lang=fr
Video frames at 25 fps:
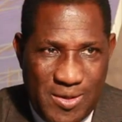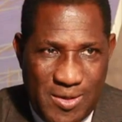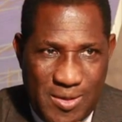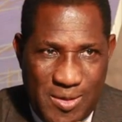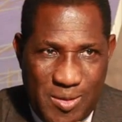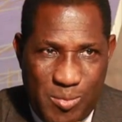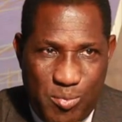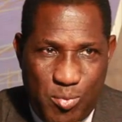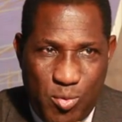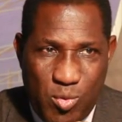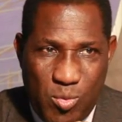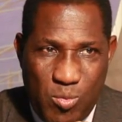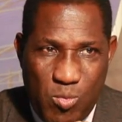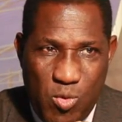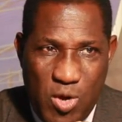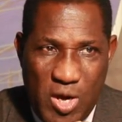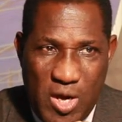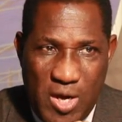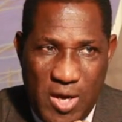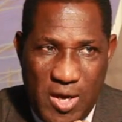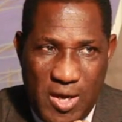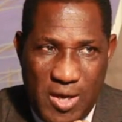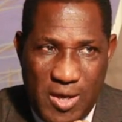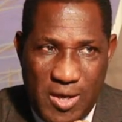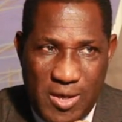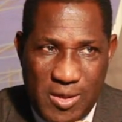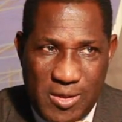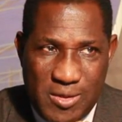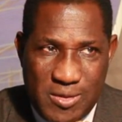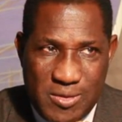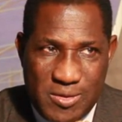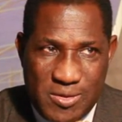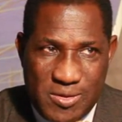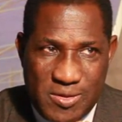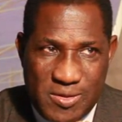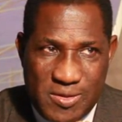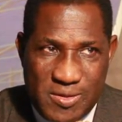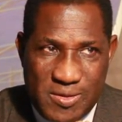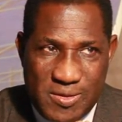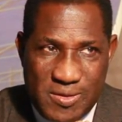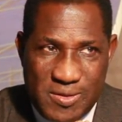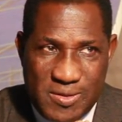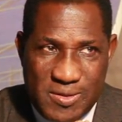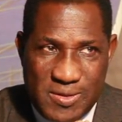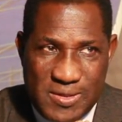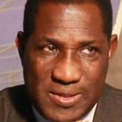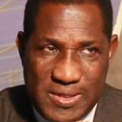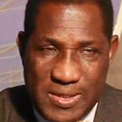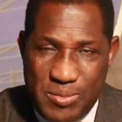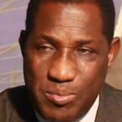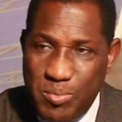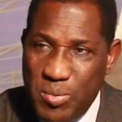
Et pour moi, ce n'est